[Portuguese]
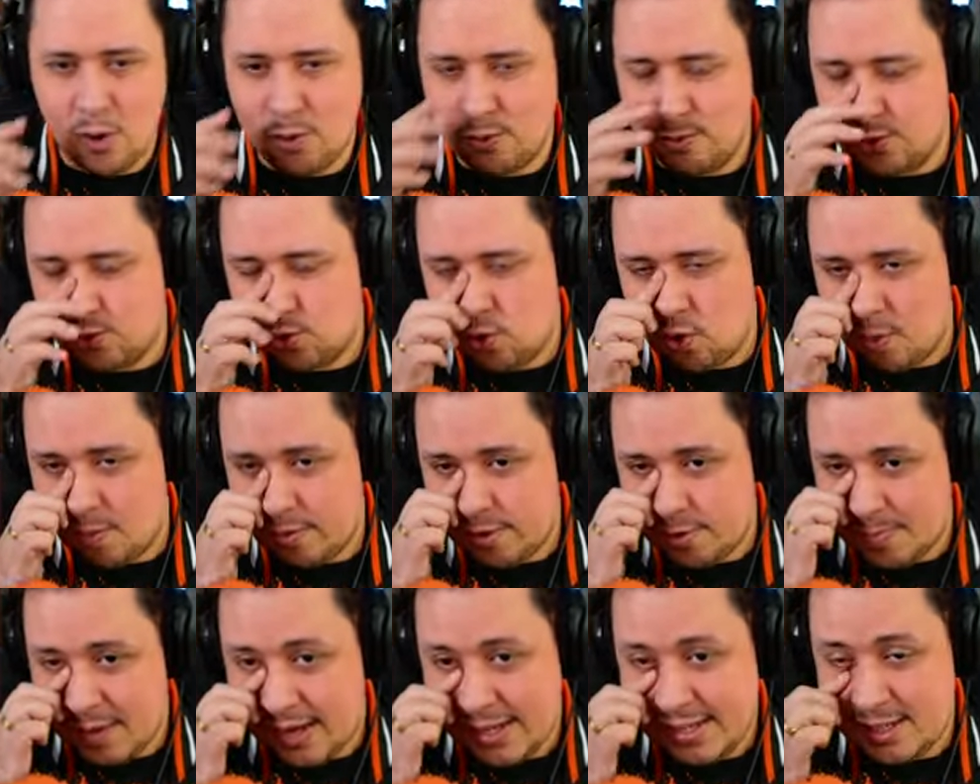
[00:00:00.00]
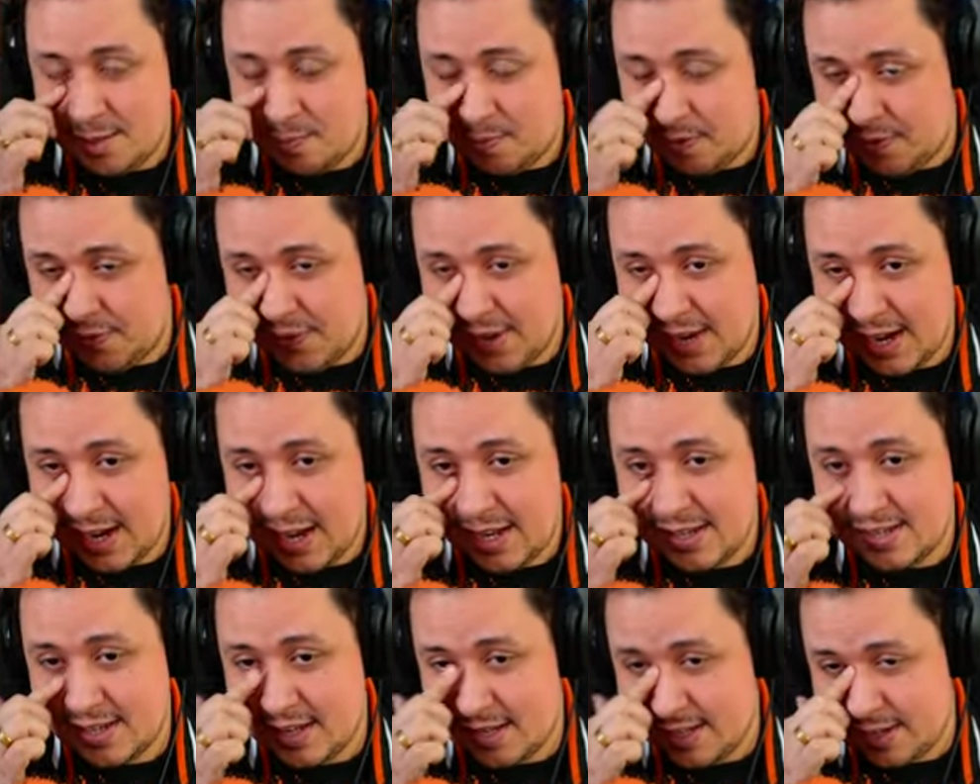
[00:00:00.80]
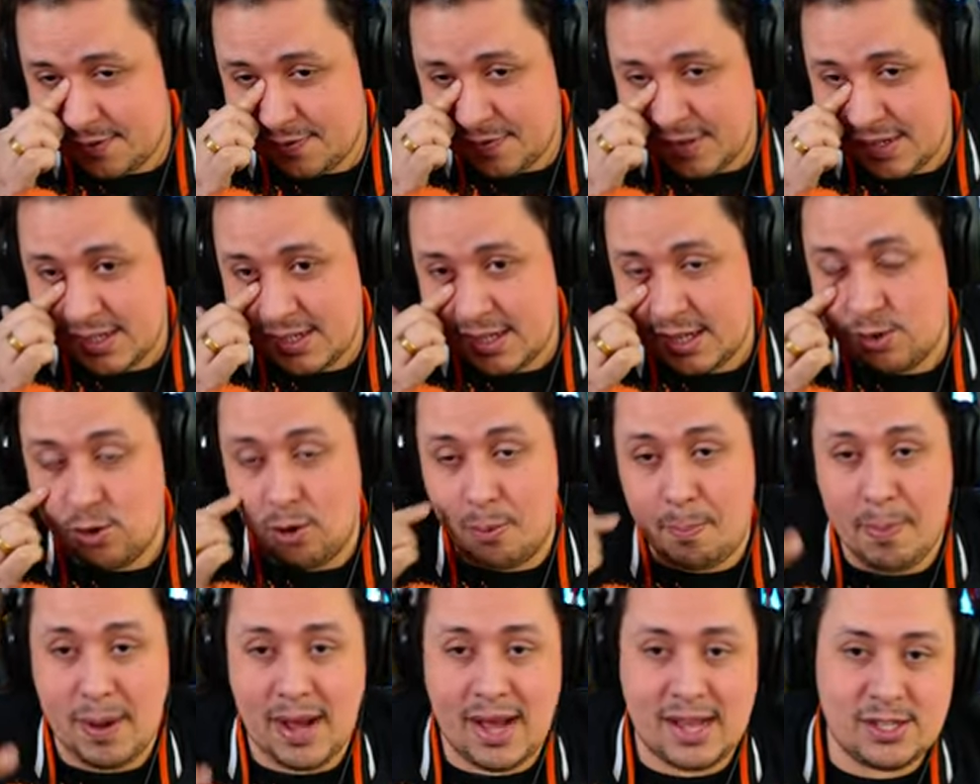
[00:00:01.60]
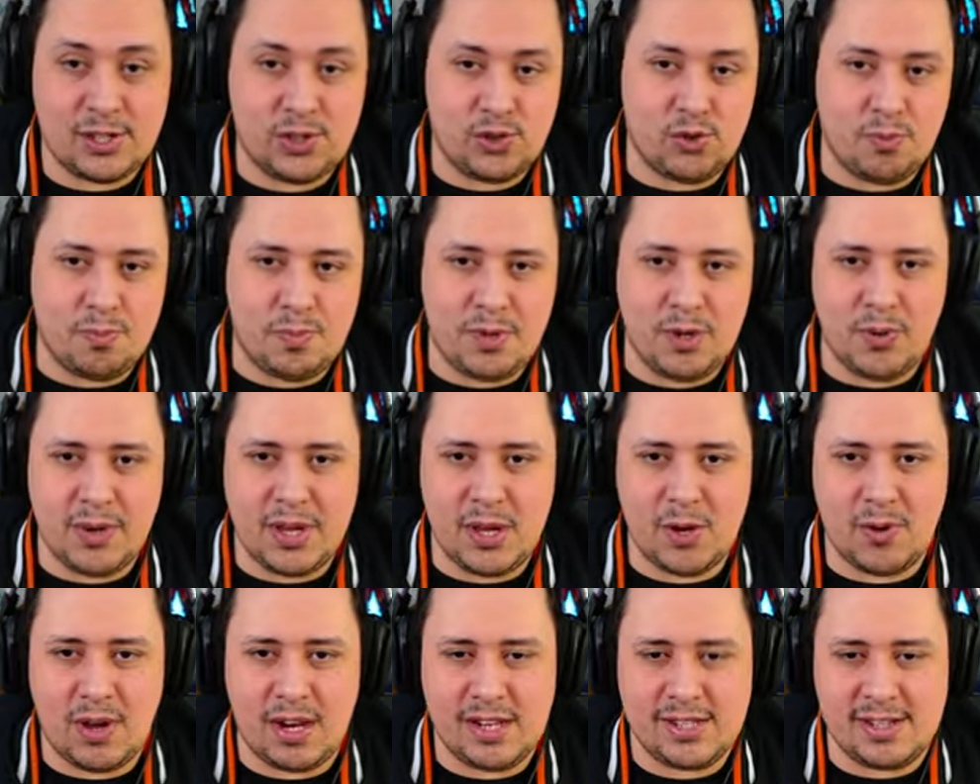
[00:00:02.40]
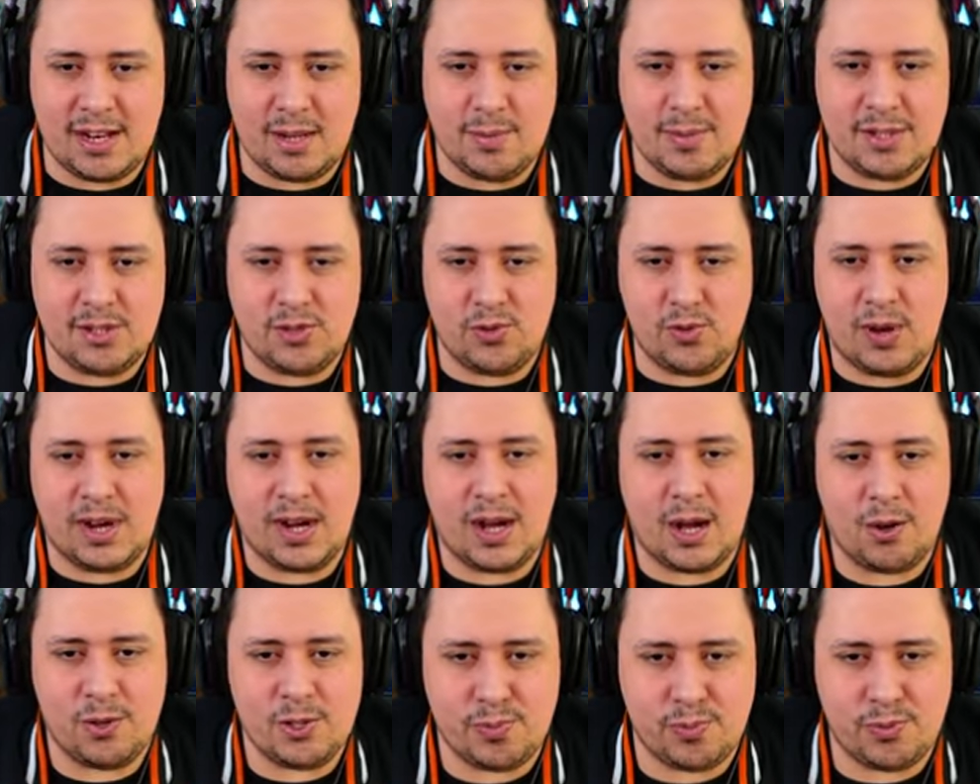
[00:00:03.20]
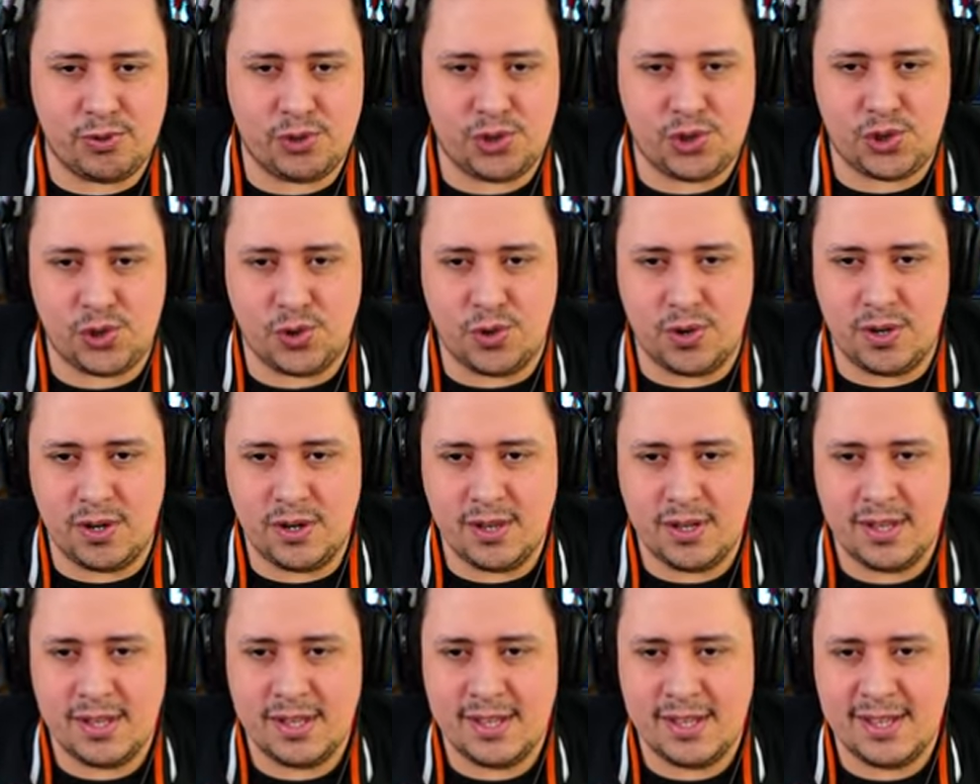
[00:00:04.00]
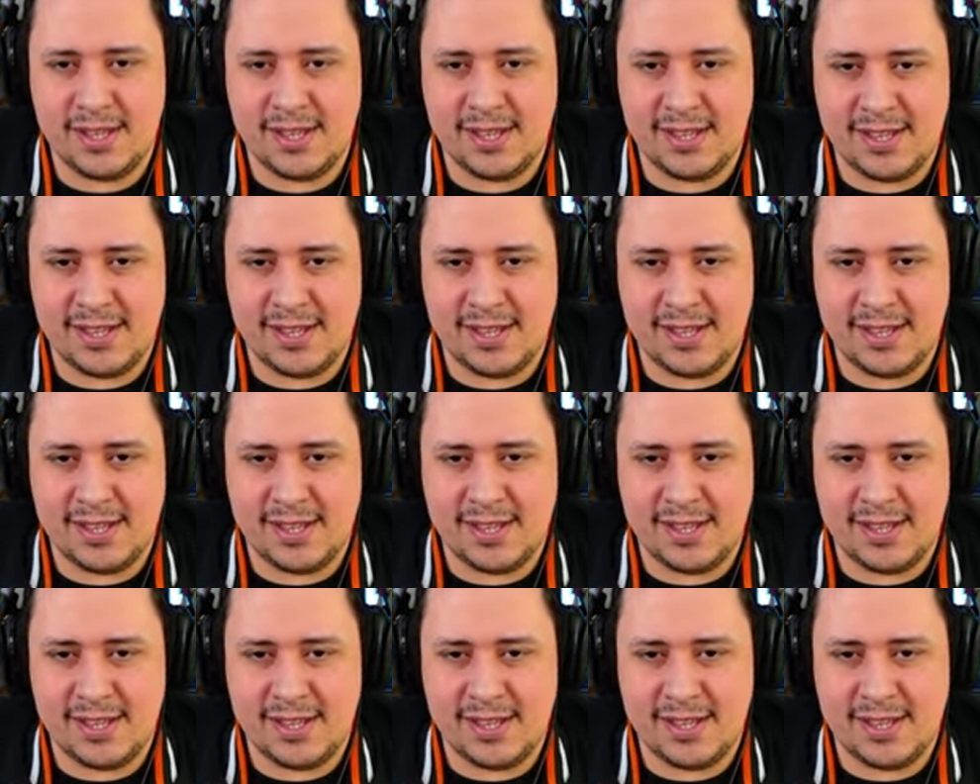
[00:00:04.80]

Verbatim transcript: Alguns combos mais simplificados que ele tá fazendo. Opa, subiu aí com as lâminas do caos, puxou.